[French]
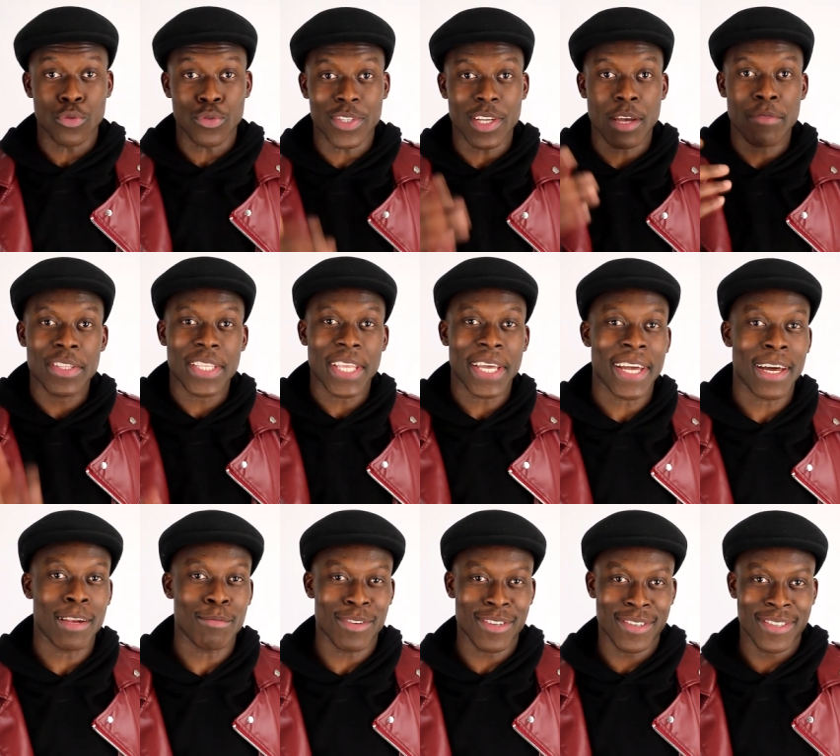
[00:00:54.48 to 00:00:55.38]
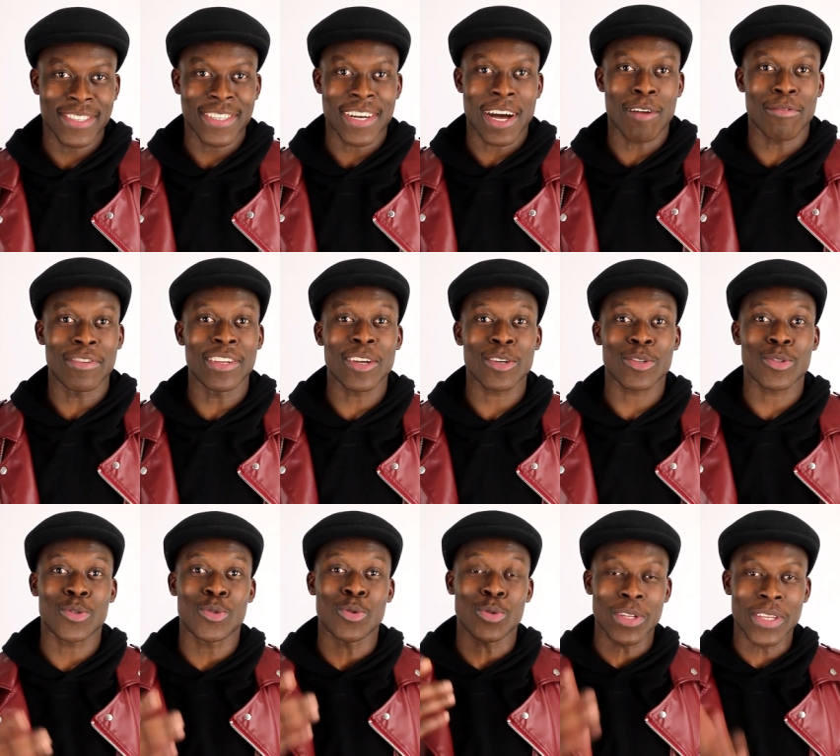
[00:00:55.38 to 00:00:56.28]
vous invite également à venir
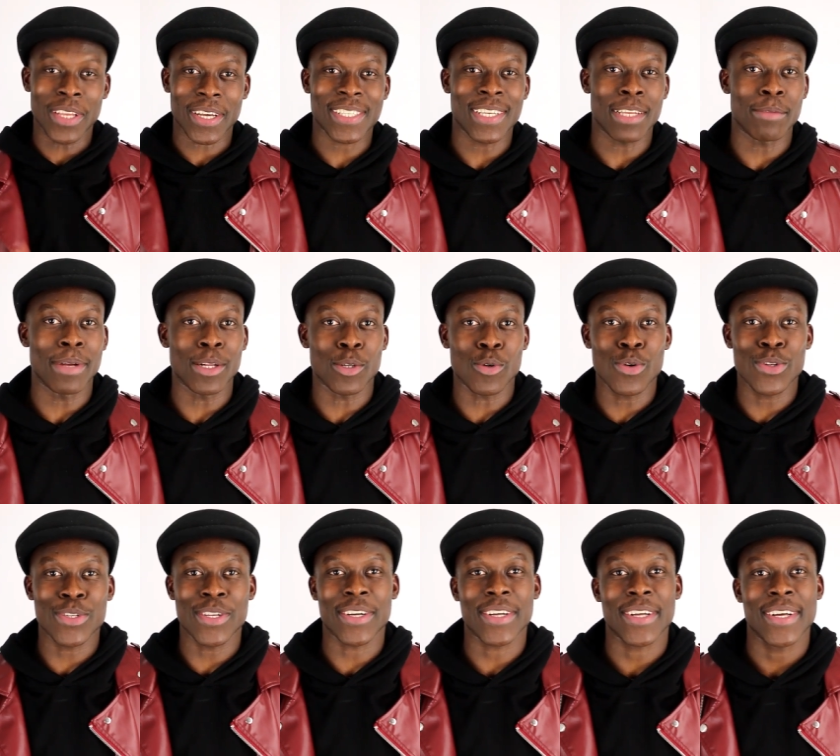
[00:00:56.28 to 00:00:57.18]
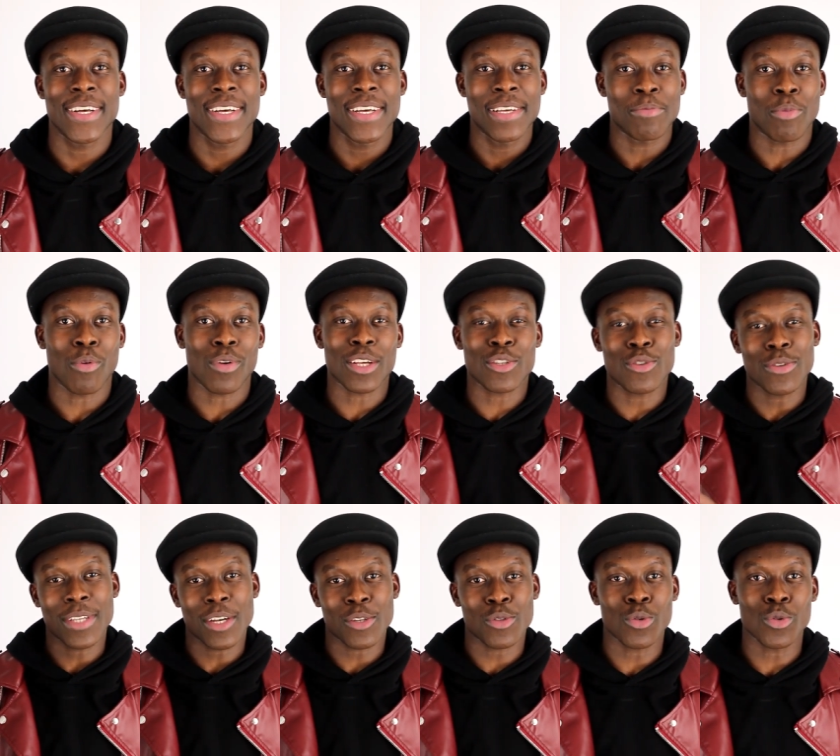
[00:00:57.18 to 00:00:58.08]
soutenir cette belle cause pour
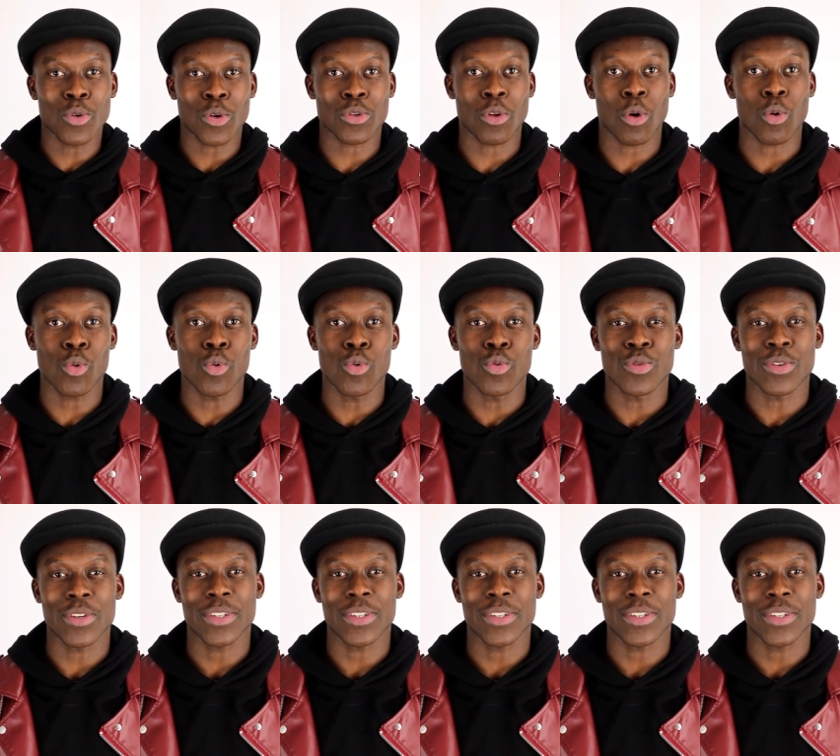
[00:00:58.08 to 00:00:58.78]
l'association Dr Clown.